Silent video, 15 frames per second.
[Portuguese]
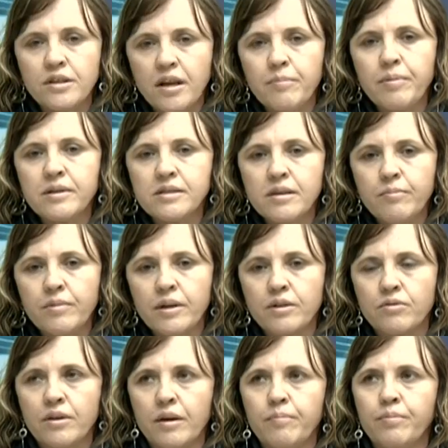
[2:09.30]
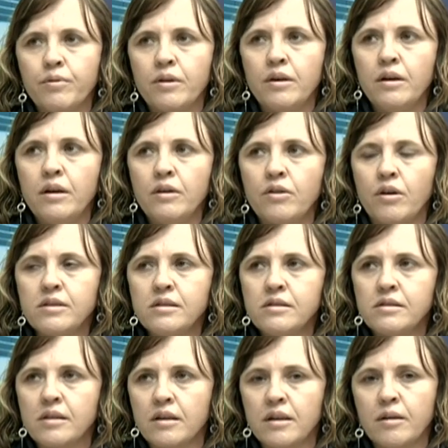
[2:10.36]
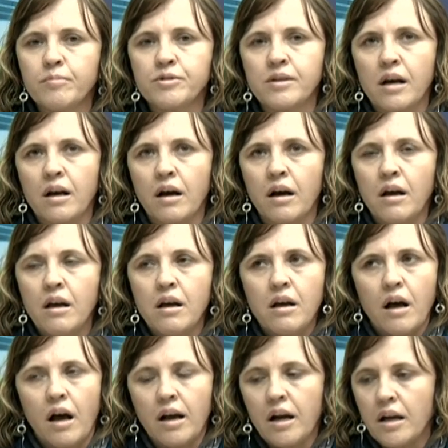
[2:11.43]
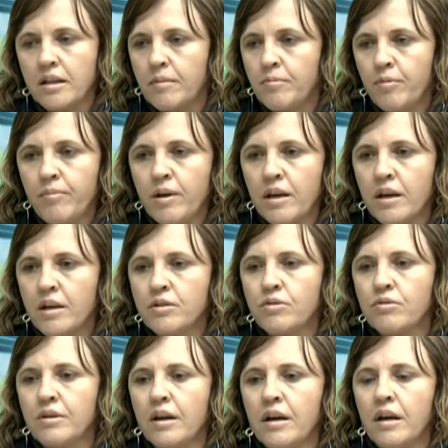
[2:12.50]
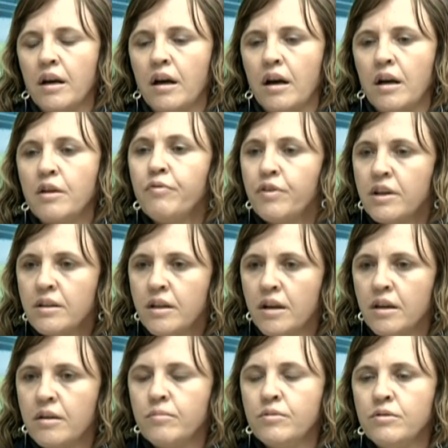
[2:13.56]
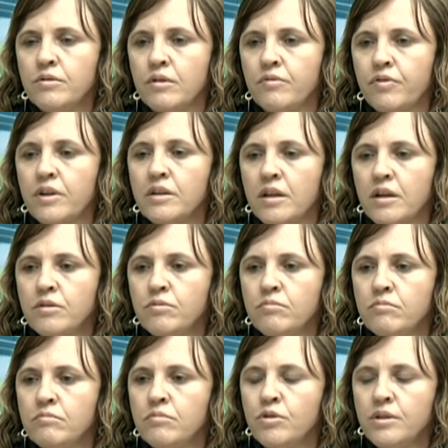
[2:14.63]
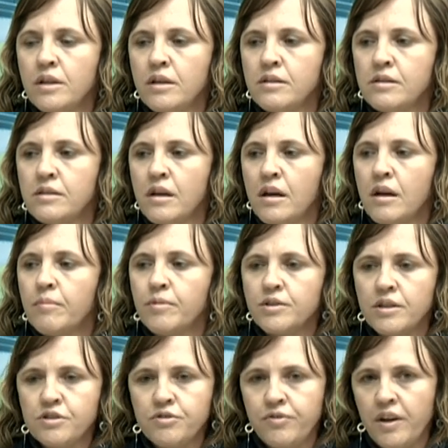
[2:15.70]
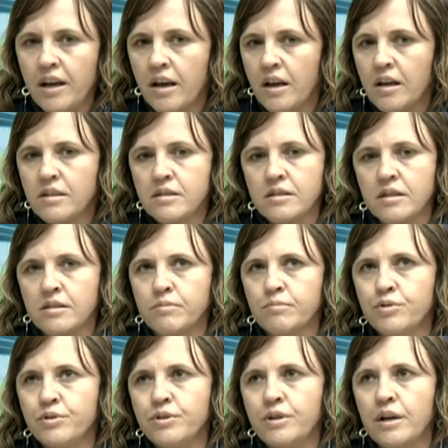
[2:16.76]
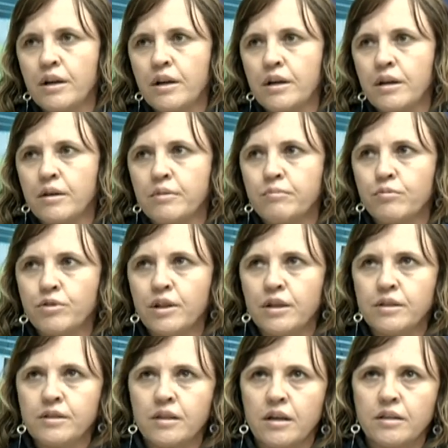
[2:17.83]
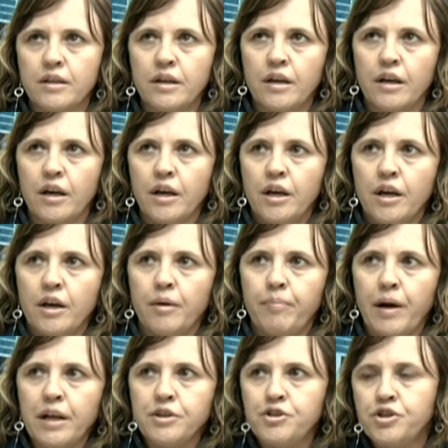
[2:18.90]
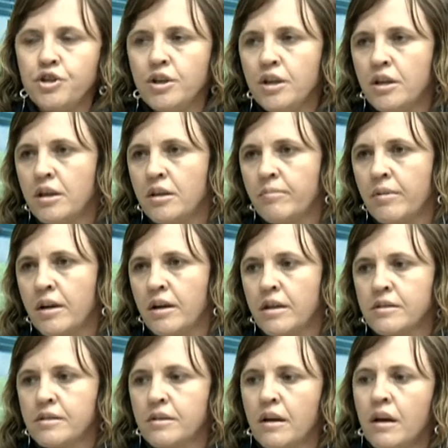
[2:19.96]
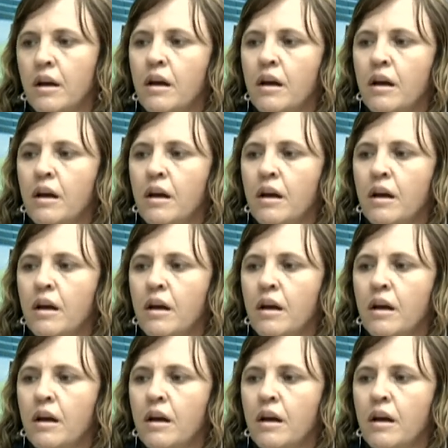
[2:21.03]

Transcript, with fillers: tem percebido, né? Porque uhum. nós estamos a a cada momento, né? Enfrentamos, enfrentando muitas, muitas diferenças, muita mudança de paradigmas, transformações